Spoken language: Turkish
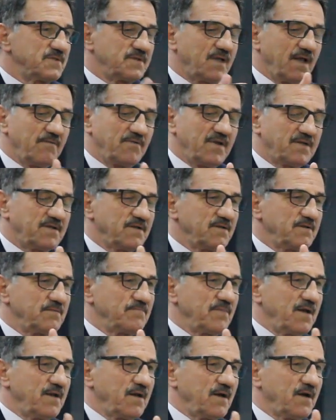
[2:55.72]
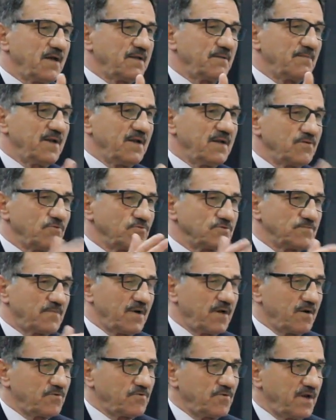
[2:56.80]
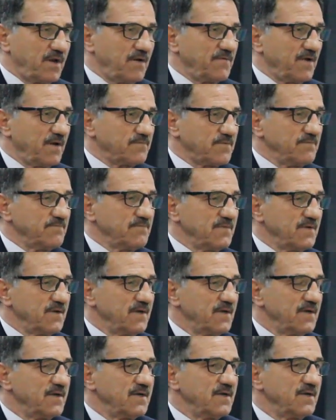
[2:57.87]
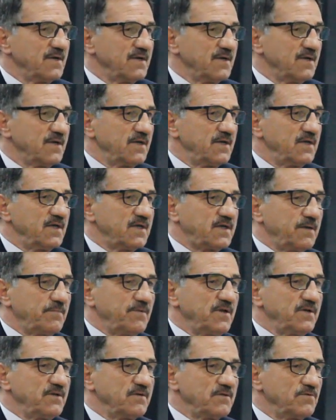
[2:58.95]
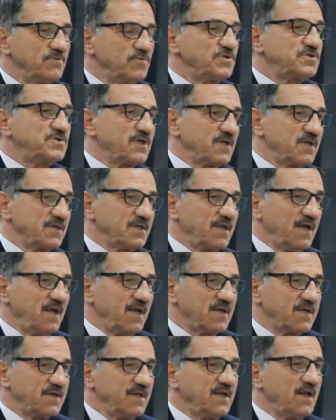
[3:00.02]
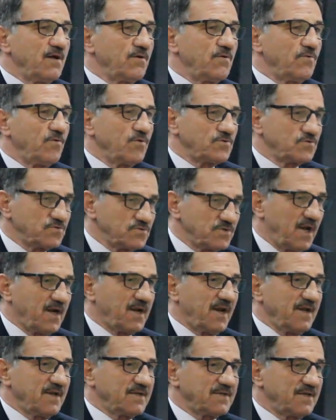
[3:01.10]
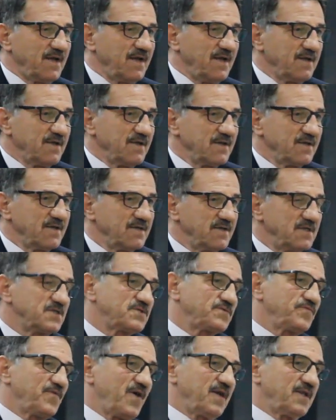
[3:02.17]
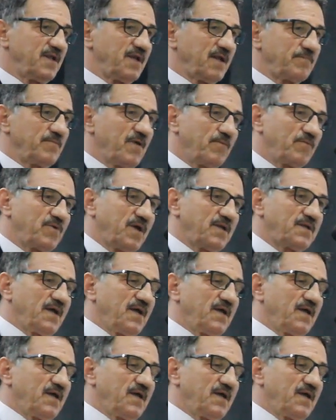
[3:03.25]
Devletin belli kademelerinde uzman olarak görev yaptım. 2003 yılında yine 30 Aralık'ta istifa ederek memuriyet